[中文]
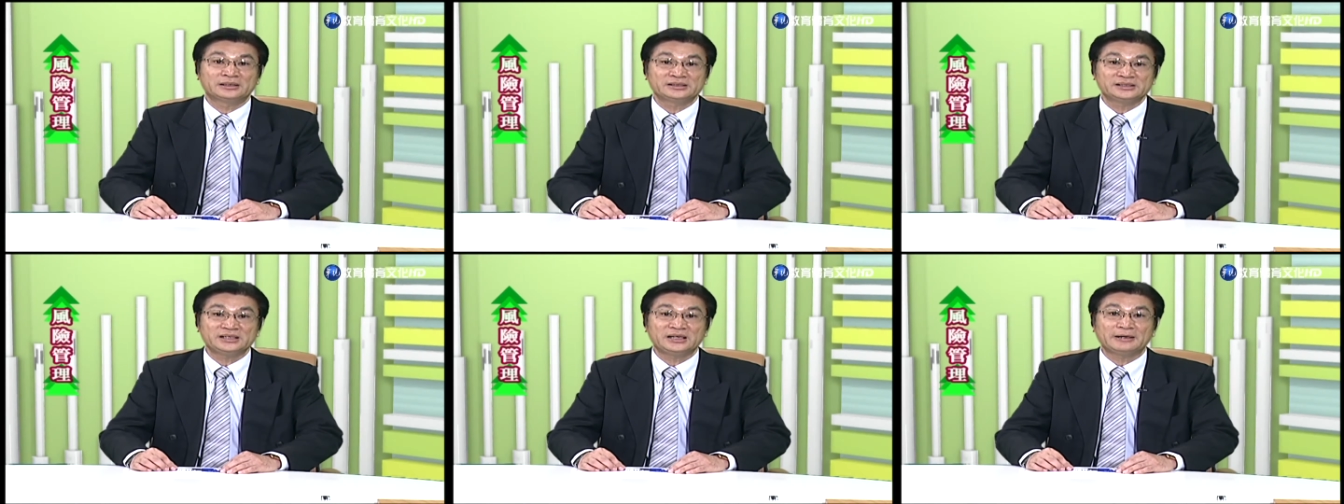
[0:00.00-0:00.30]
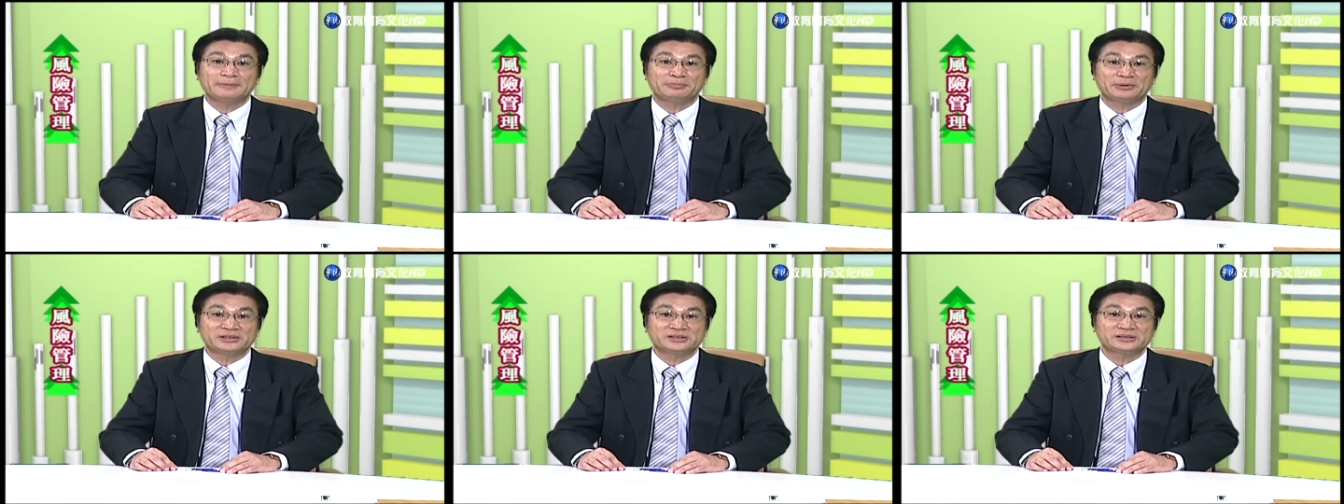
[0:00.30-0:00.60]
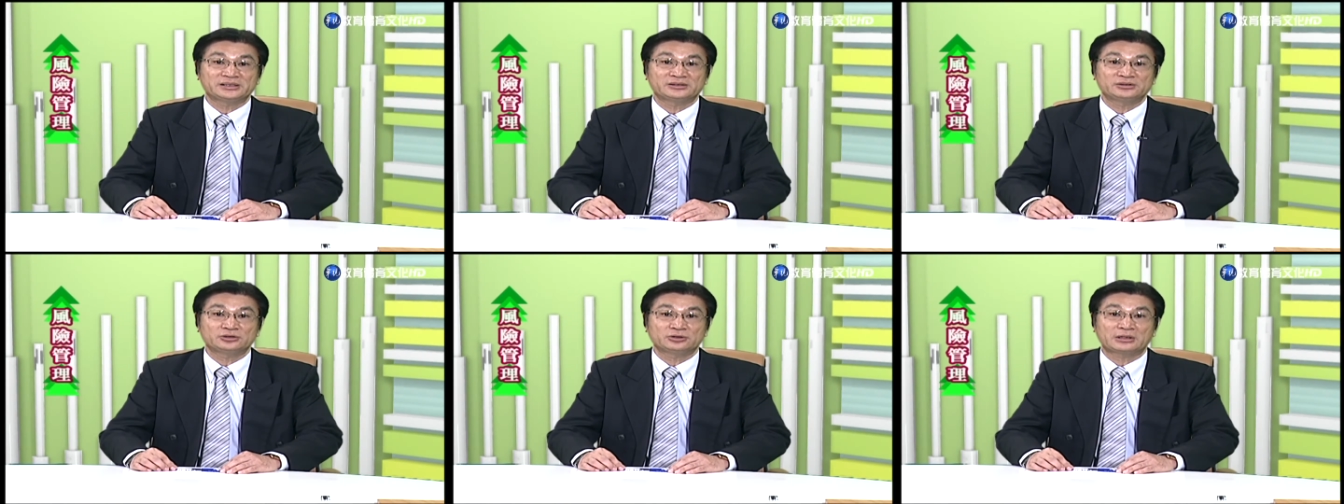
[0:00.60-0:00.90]
企业本
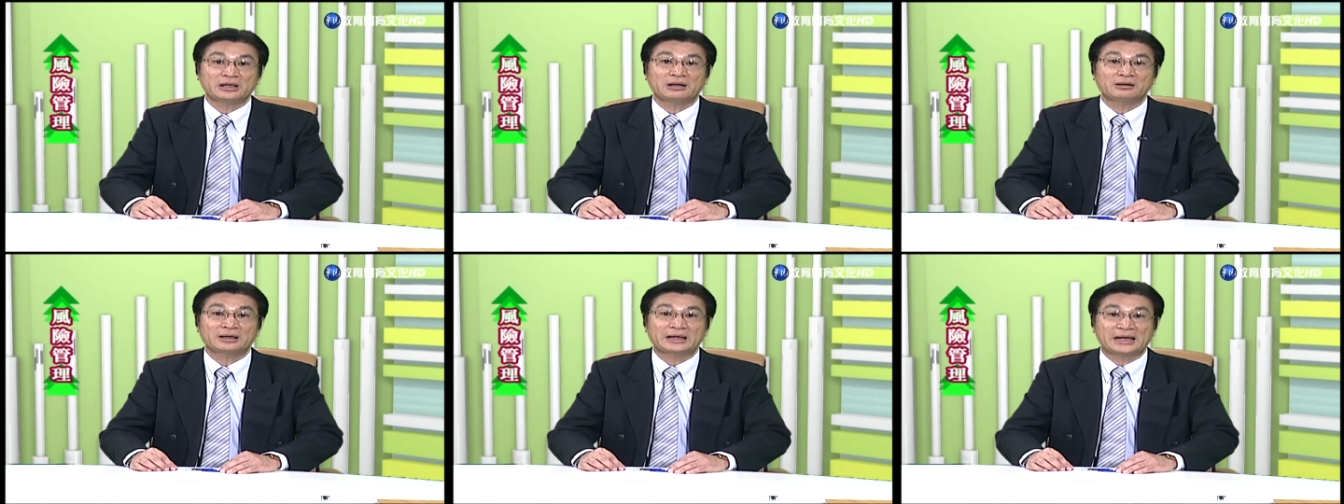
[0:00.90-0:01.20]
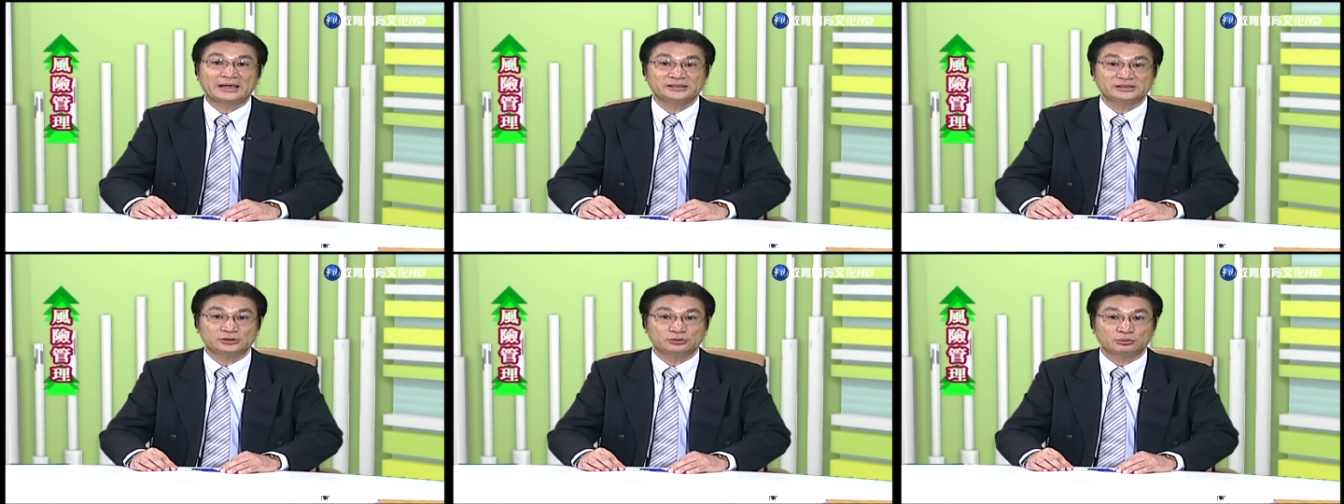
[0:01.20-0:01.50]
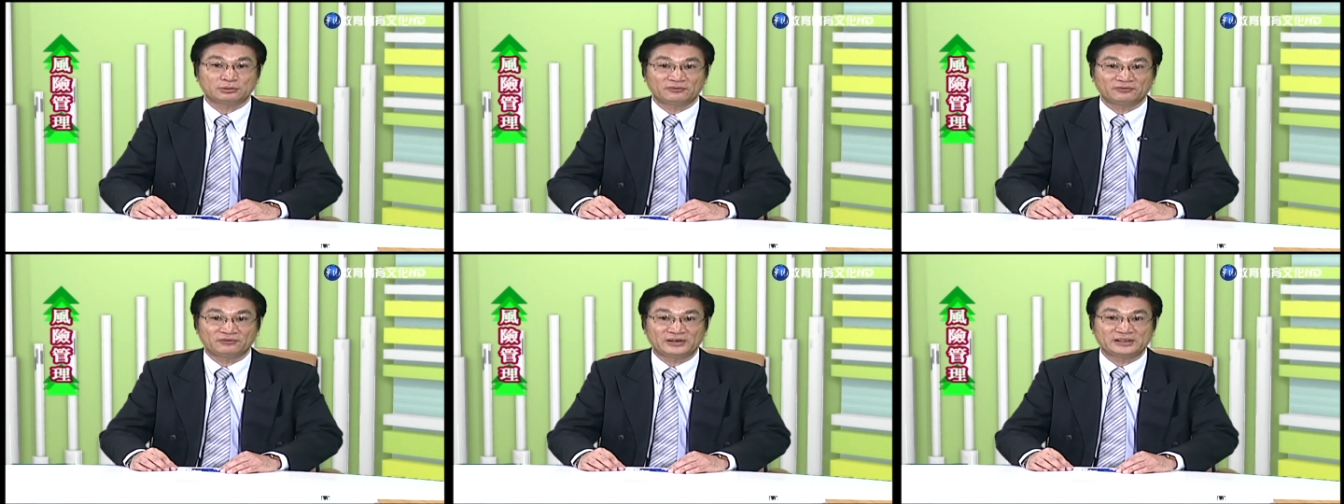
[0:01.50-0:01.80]
身就要开始
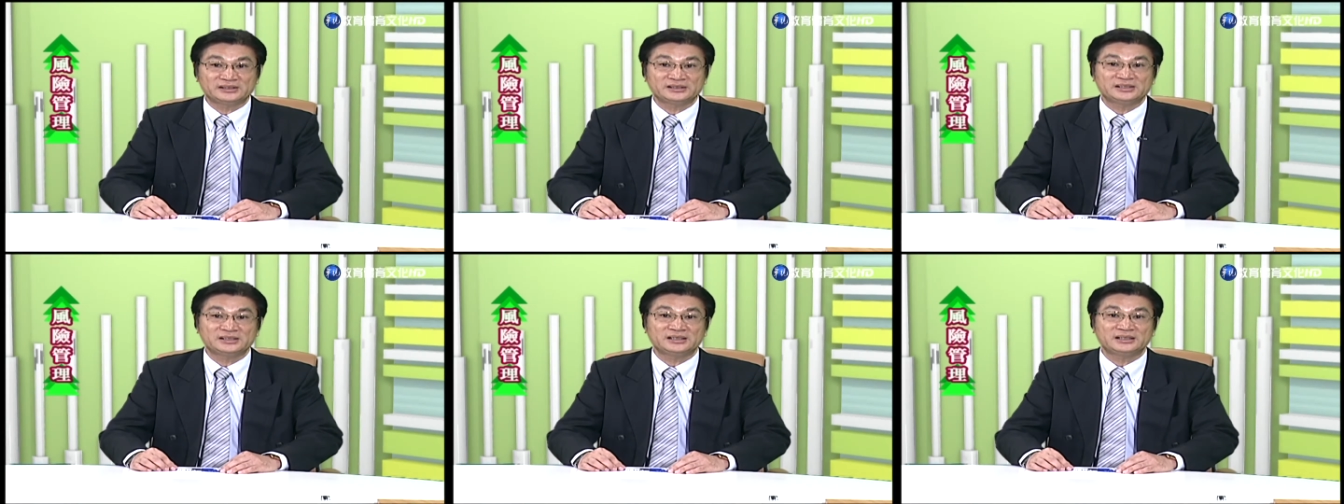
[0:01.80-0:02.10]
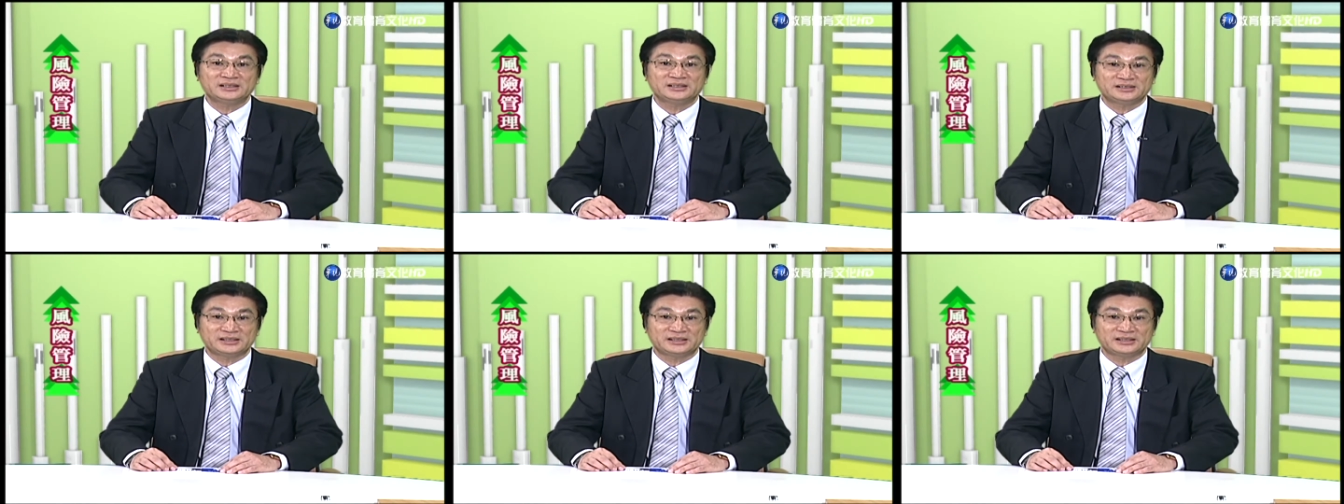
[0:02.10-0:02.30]
做分析、